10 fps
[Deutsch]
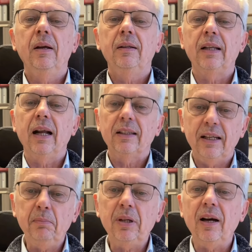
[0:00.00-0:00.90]
Denn an
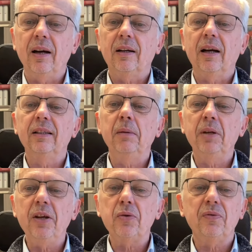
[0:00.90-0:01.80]
dem Tag, an dem
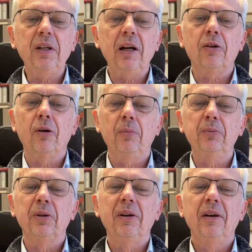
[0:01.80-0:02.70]
Jesus
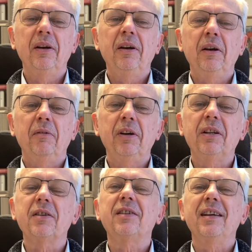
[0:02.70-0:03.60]
wiederkommt, wird
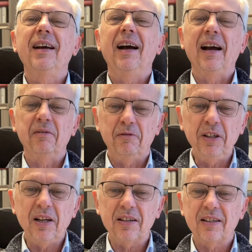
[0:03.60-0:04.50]
es ein
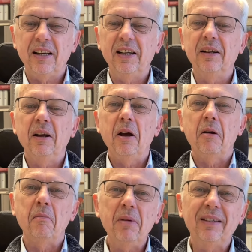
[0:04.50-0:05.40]
Wiedersehen
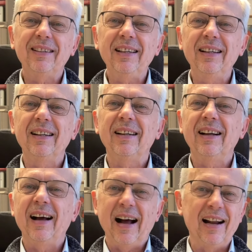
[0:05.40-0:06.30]
mit ihnen
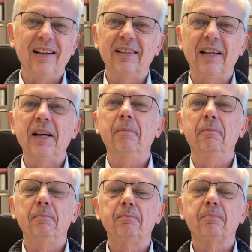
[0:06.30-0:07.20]
allen
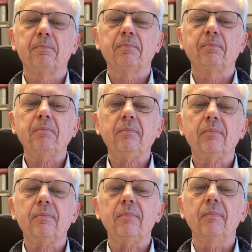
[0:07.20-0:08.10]
geben.
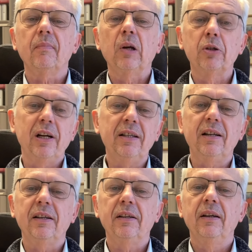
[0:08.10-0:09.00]
Und schließlich